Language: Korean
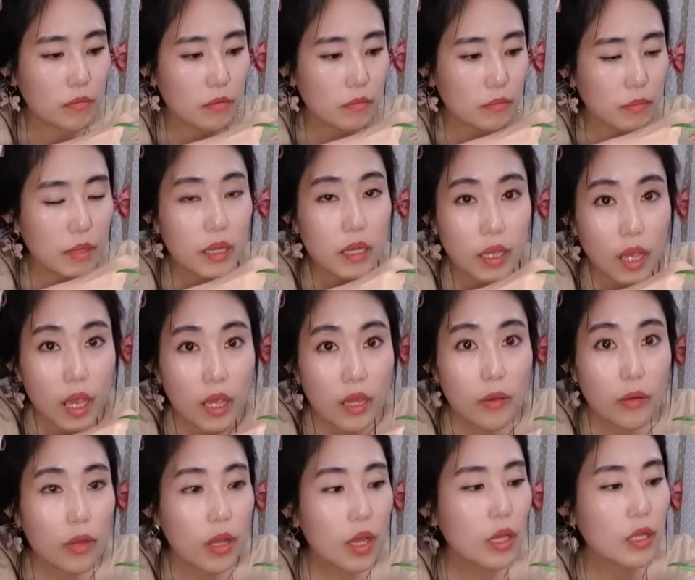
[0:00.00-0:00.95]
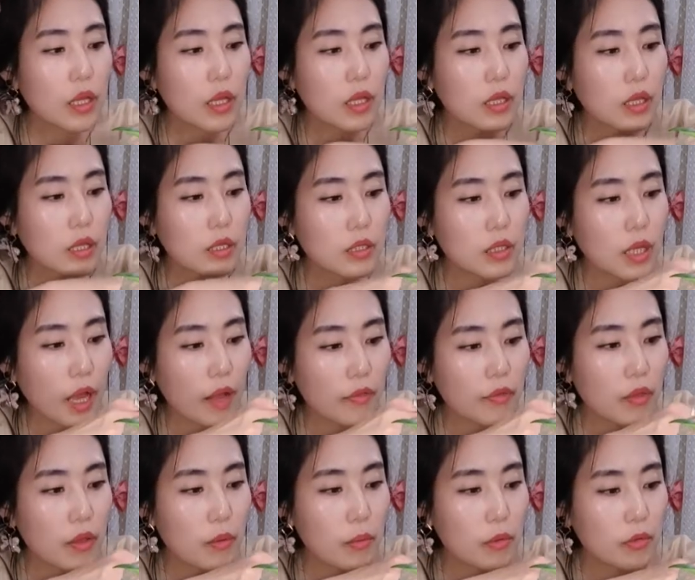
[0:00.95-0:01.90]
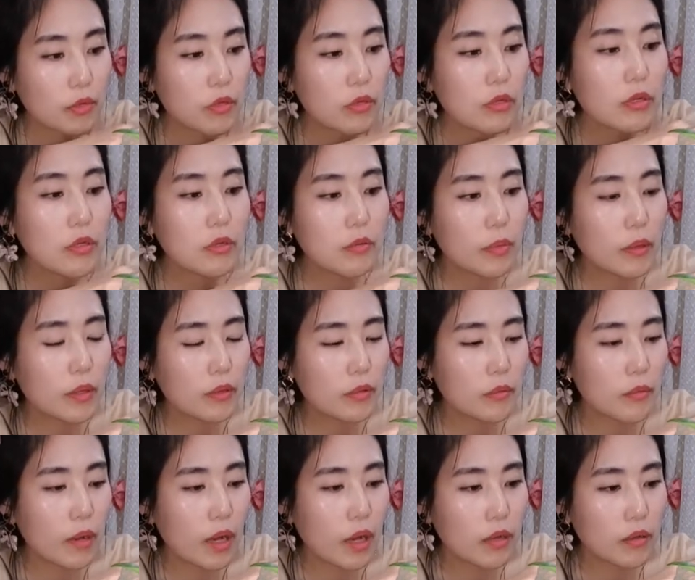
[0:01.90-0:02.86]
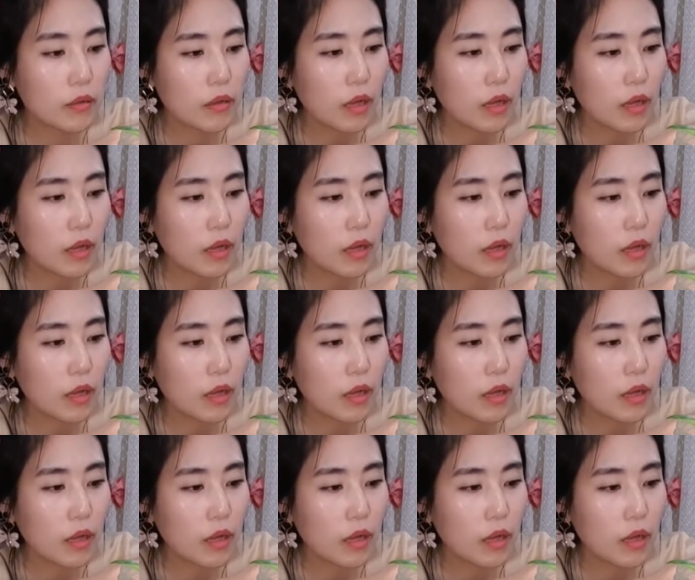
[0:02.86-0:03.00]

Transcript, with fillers: 빨리 해결해야 되는데 그게 안 되면 스트레스 받으면 막